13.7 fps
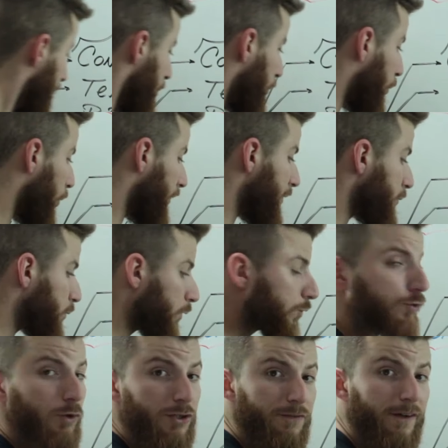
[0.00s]
eu coloquei os
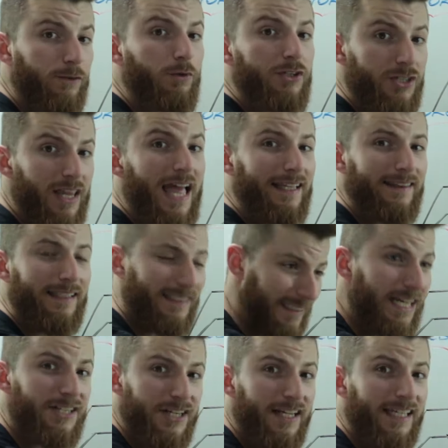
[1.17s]
outros dois fatores lá na
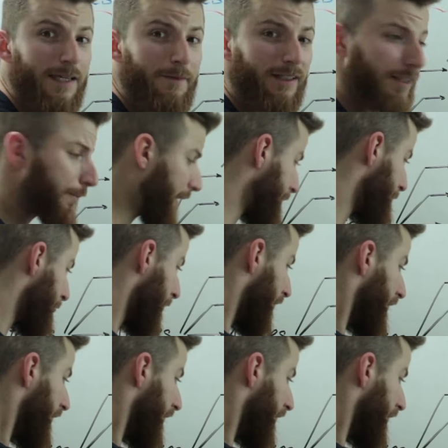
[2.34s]
cinética química também,